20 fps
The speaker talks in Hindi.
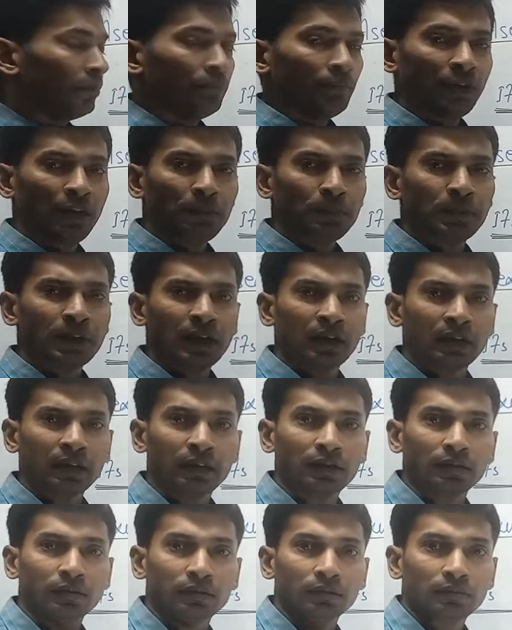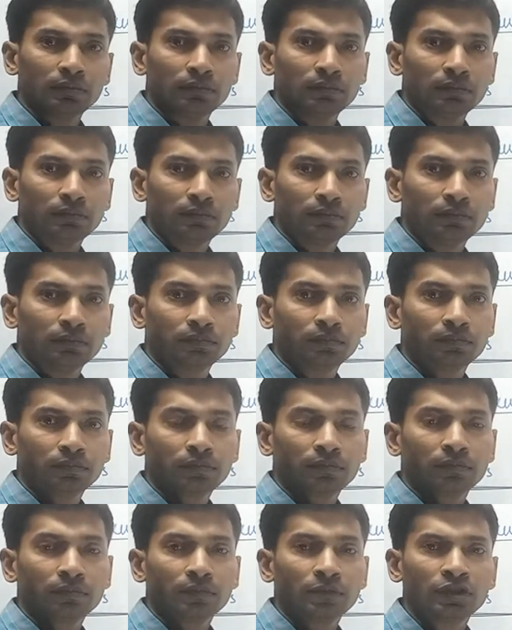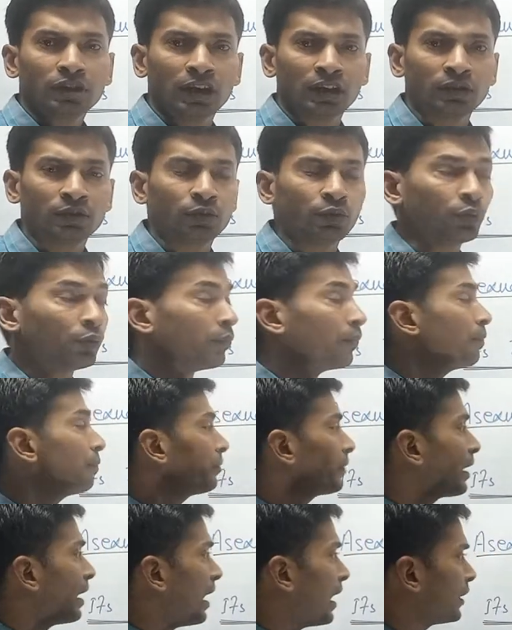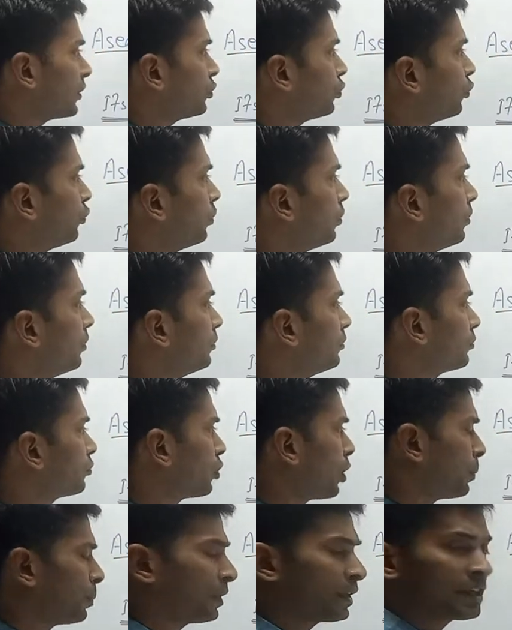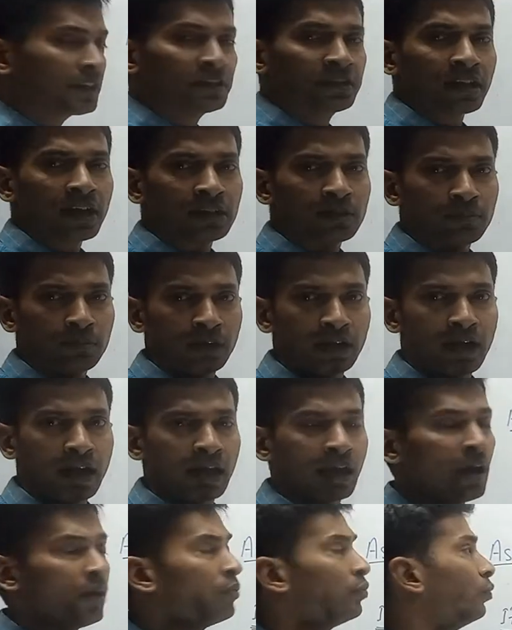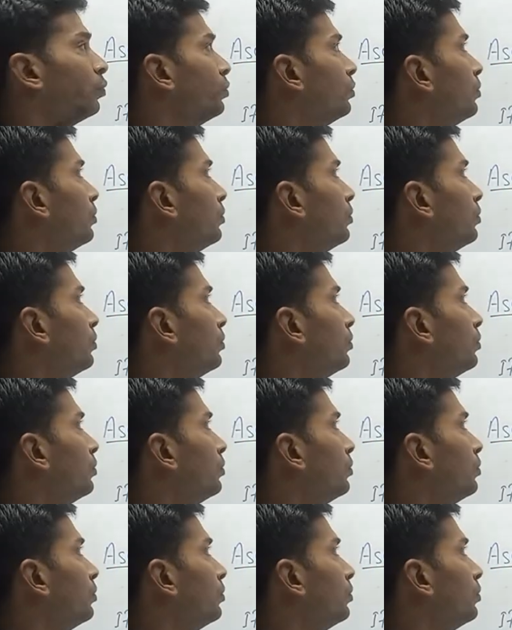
मेरे प्यारे छात्रों आज जो टॉपिक के साथ मैं आया हूँ